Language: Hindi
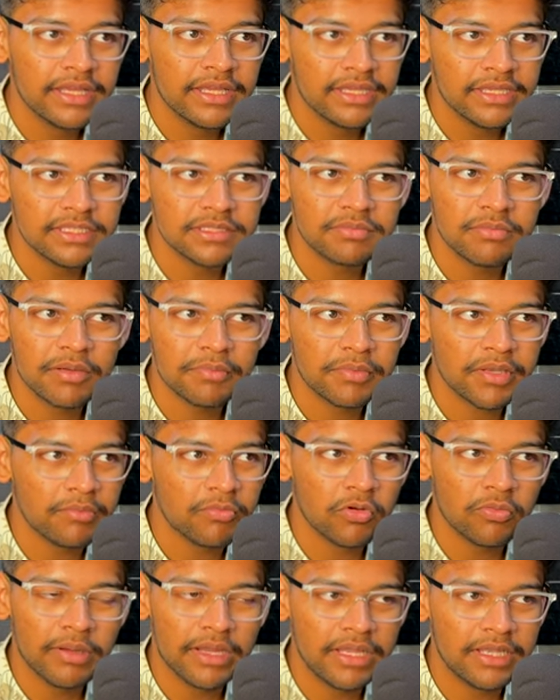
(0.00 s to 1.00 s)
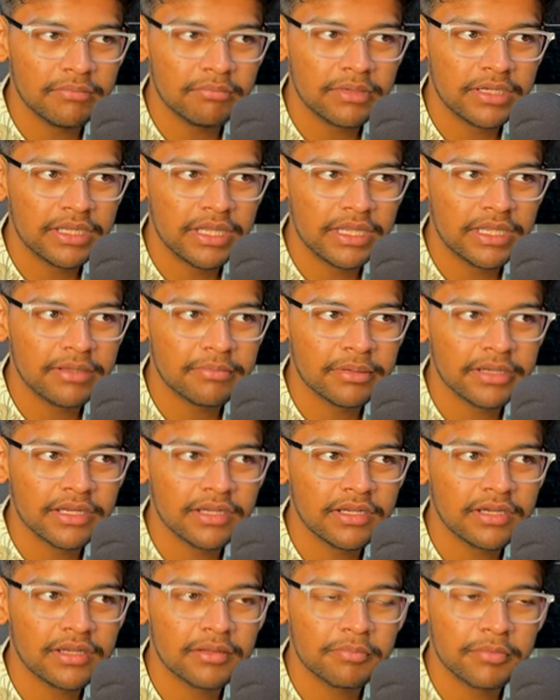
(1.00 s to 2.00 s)
इसमें अपना मोबाइल नंबर डालना
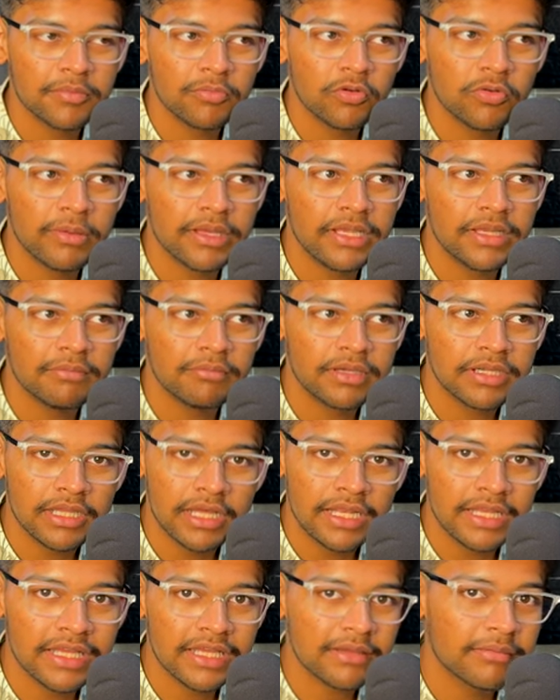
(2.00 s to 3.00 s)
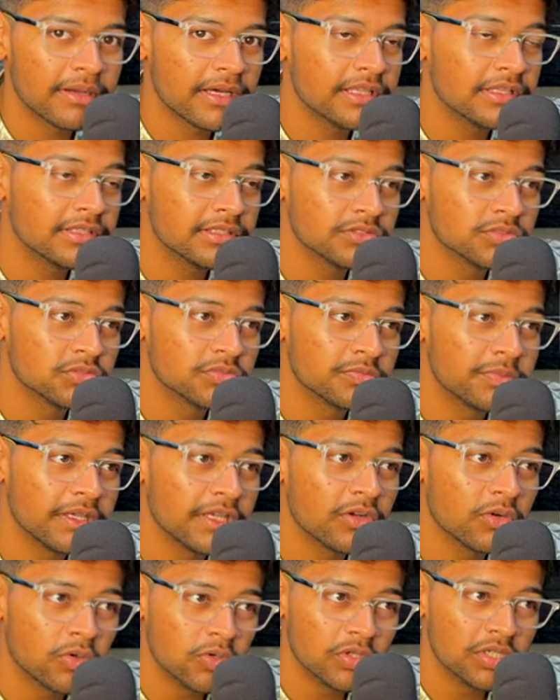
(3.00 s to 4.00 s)
पड़ेगा और अपना मोबाइल नंबर डालने के बाद उस पर
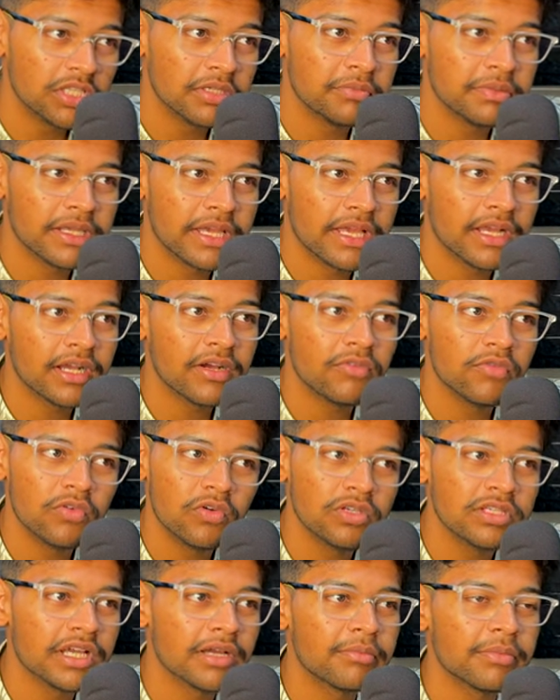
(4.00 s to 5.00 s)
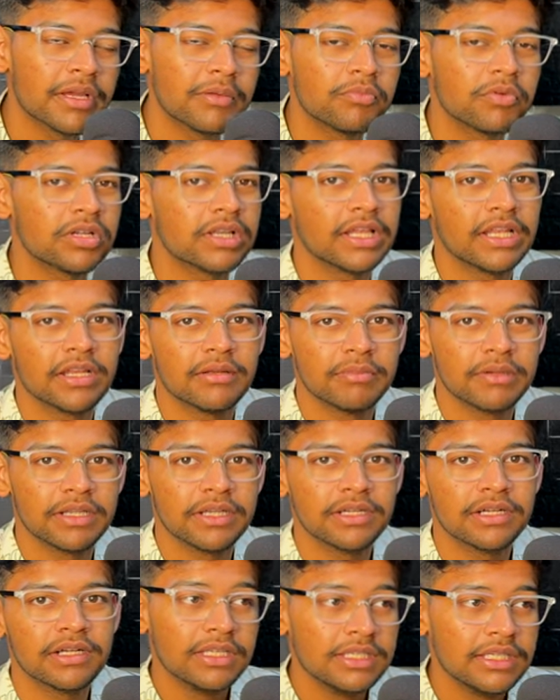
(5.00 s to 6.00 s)
एक ओ आएगा वो यहाँ पे आपको डालना
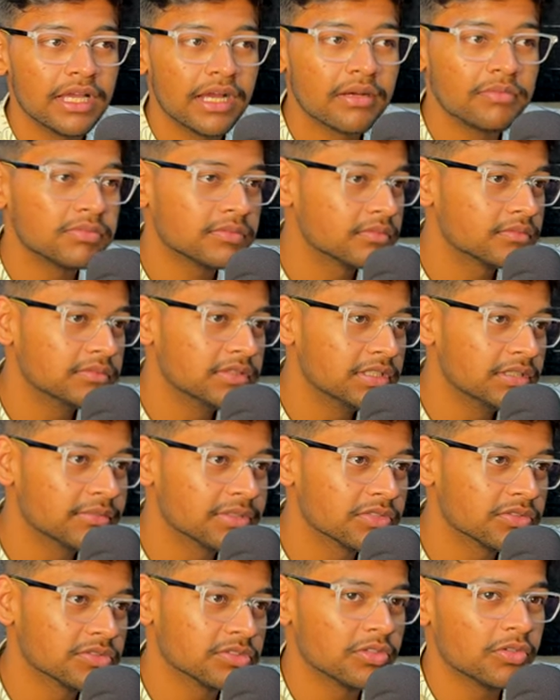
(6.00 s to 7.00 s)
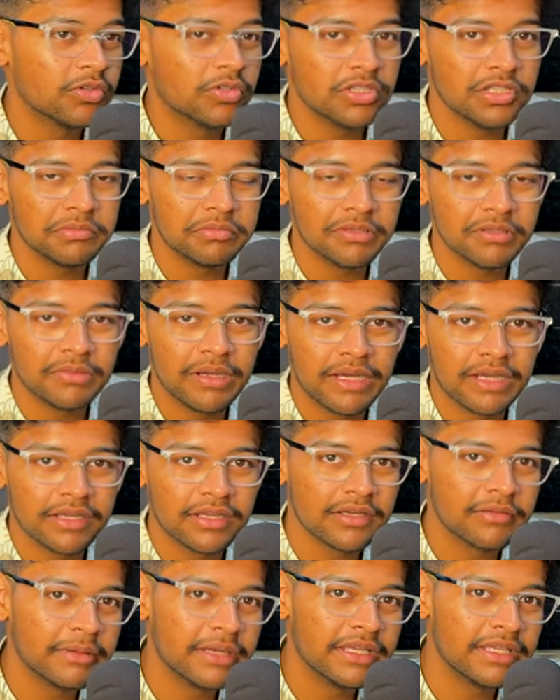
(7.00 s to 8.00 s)
पड़ेगा ये आप ये मैं सोचना ओ मांग
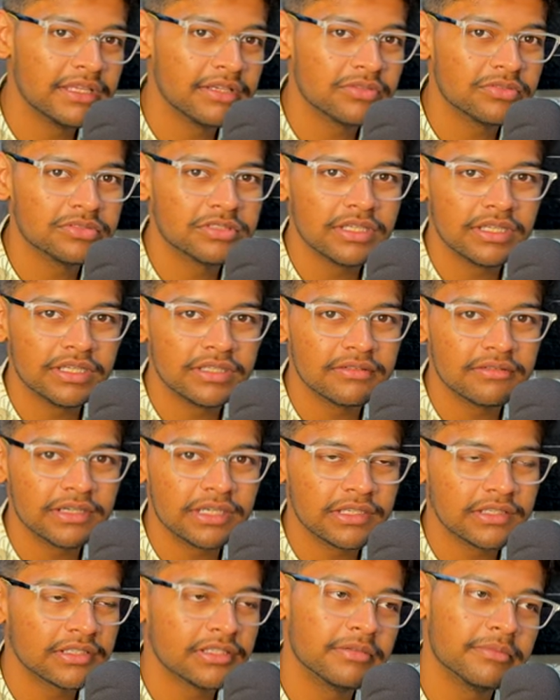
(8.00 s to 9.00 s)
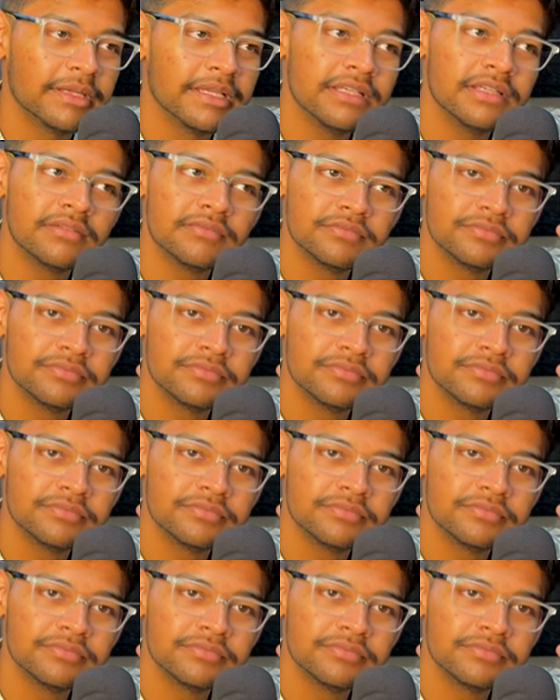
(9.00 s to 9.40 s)
रहा है भाई ये कुछ गलत वगैरह तो नहीं भाई